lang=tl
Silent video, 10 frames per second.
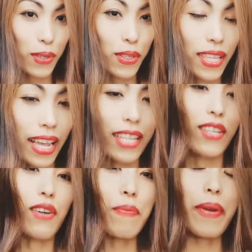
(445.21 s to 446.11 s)
ko sa
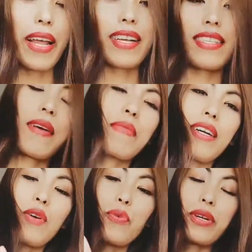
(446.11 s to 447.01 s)
inyo. Plus, I'm
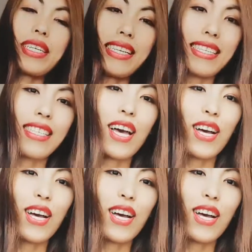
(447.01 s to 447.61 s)
gonna wear this